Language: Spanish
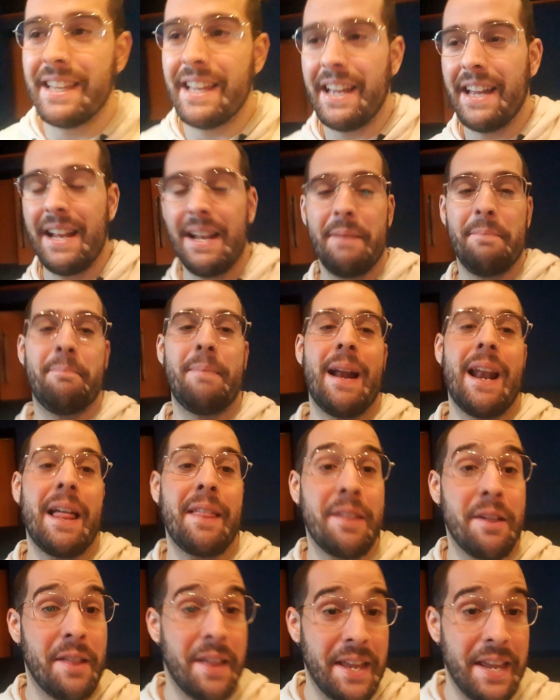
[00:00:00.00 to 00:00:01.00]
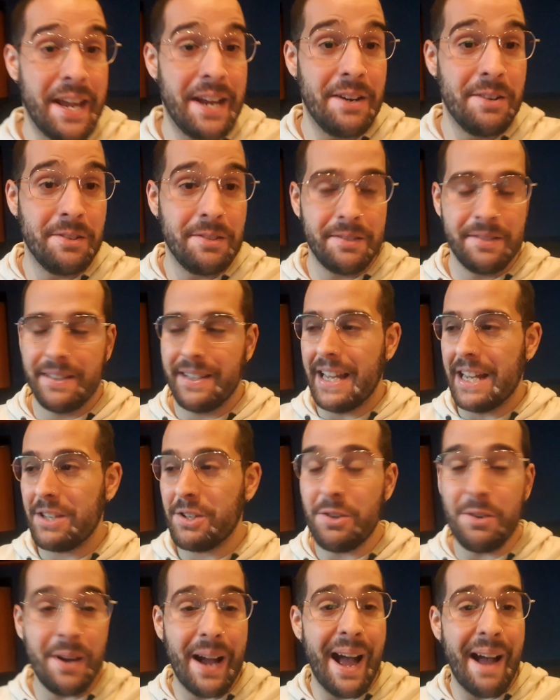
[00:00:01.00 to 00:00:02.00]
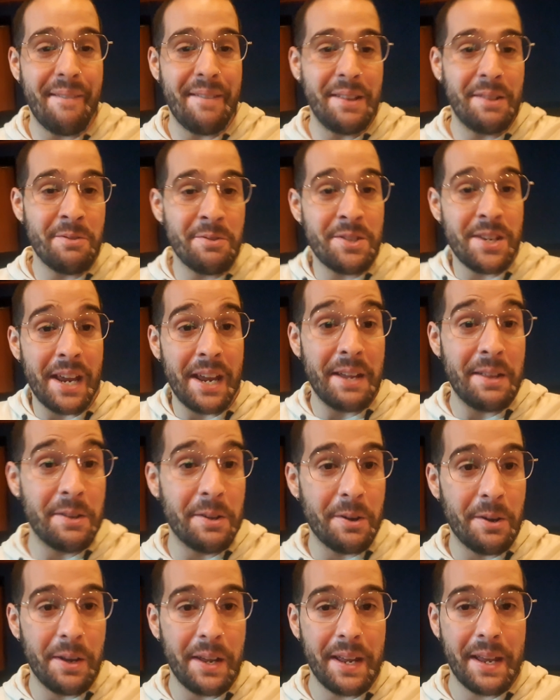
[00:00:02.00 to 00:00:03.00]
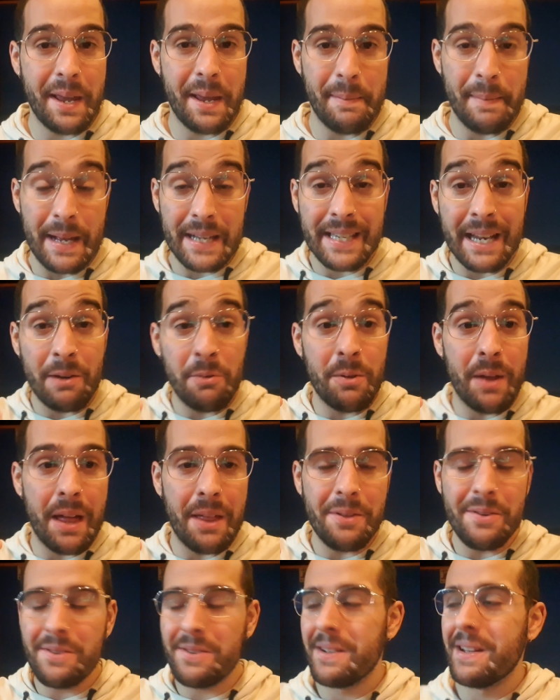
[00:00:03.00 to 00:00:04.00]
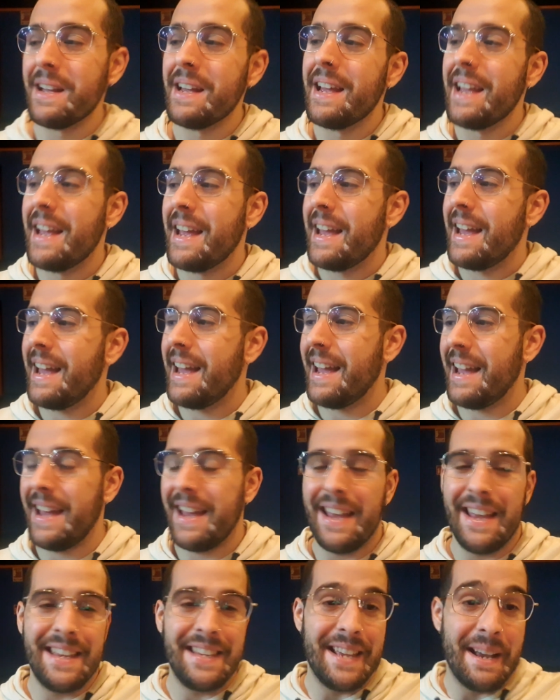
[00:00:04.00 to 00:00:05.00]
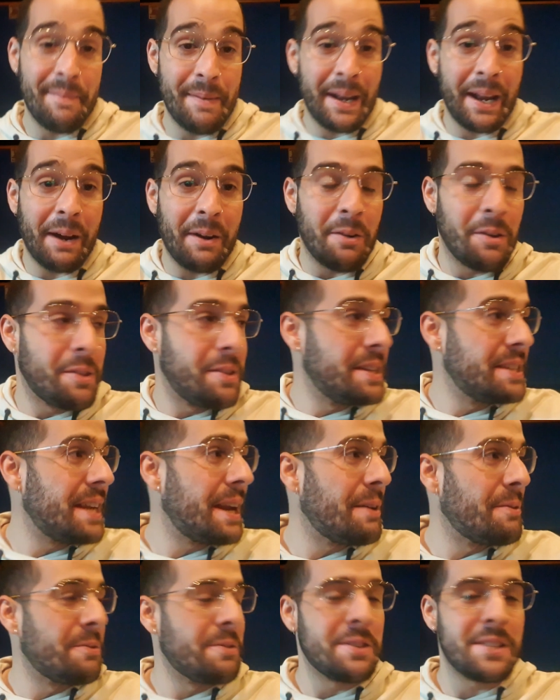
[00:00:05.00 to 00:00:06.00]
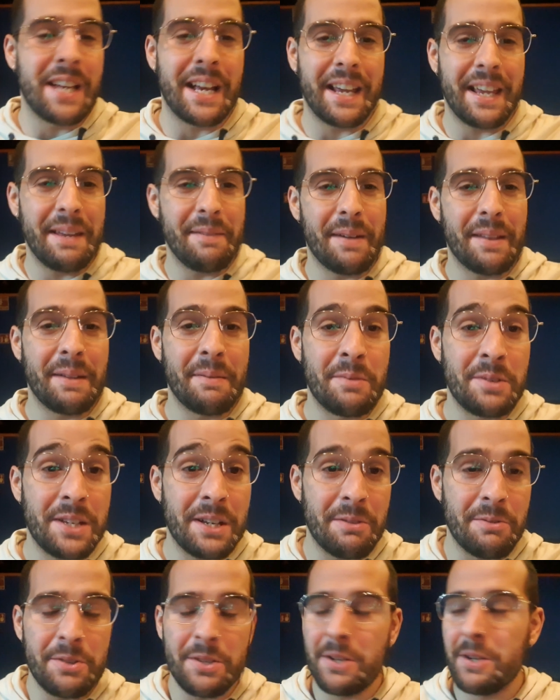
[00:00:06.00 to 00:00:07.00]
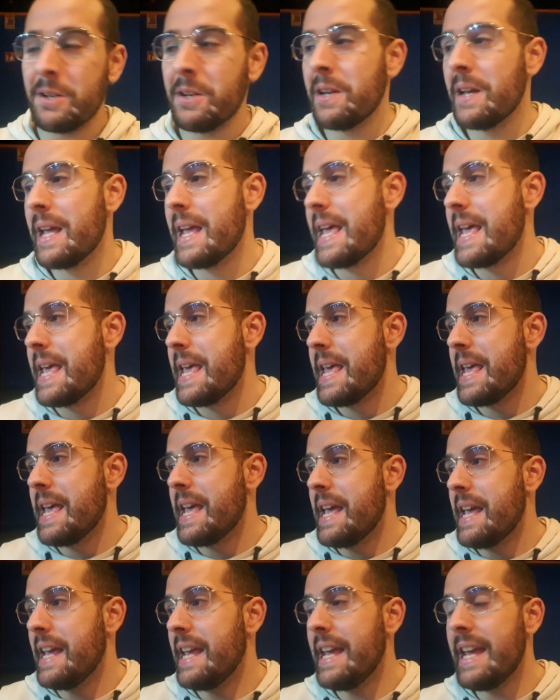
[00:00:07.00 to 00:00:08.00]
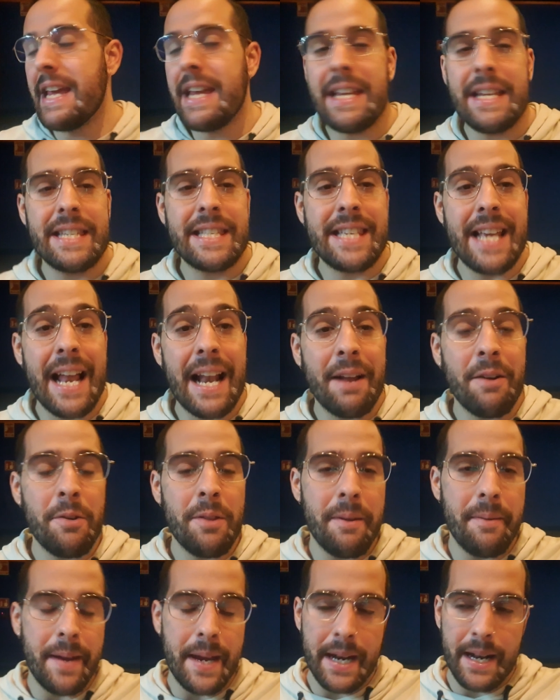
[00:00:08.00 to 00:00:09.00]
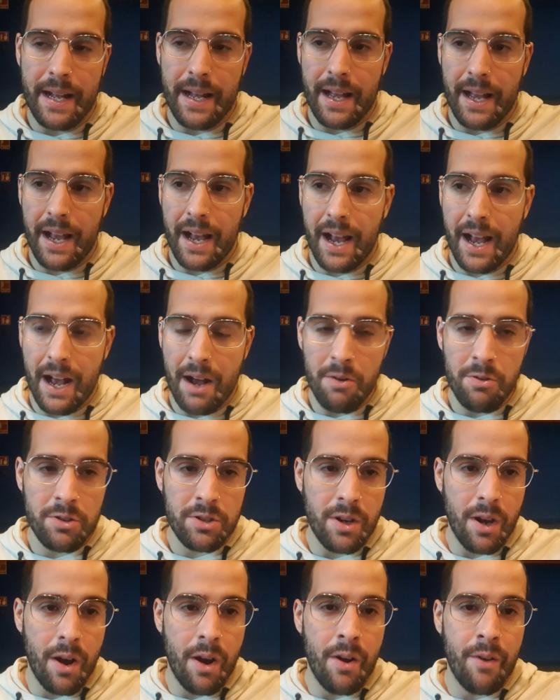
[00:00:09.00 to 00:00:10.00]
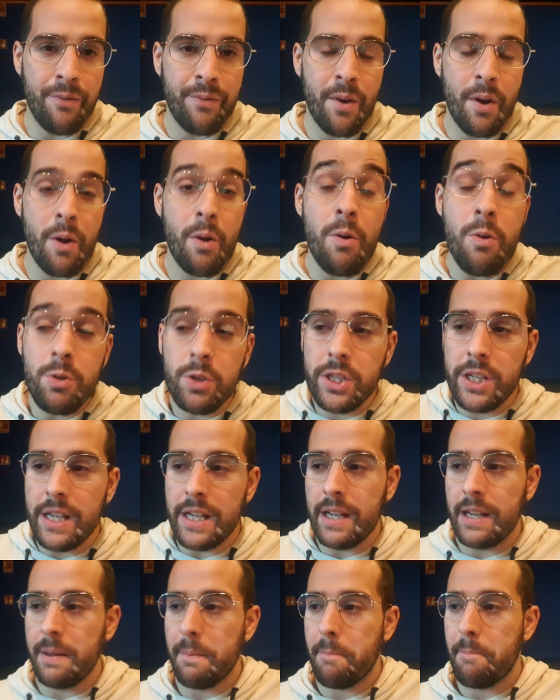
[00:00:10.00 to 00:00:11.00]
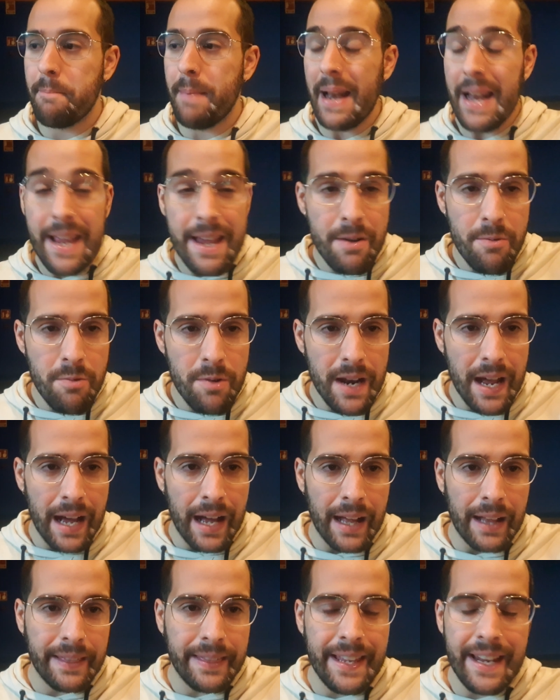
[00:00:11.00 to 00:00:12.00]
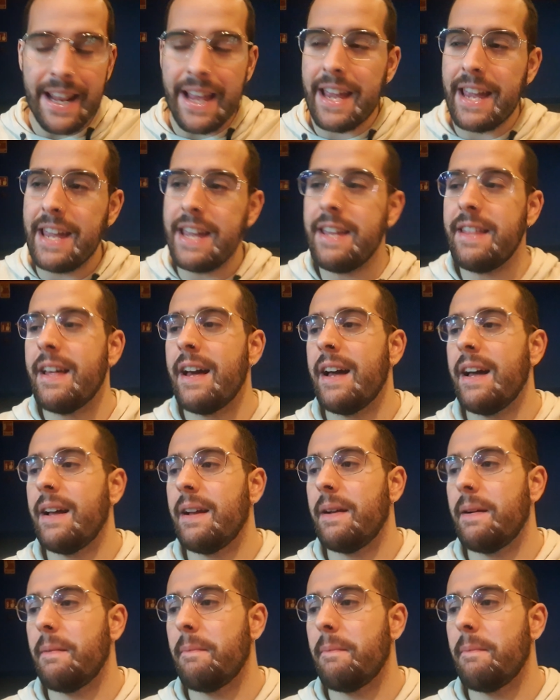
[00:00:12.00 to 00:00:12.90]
del Palacio de Hielo. De hecho, ha habido un seguidor hoy que me ha saludado. Eh, ya me reconocéis algunos aquí, me hace mucha ilusión y salgo de ver House of Gucci, película dirigida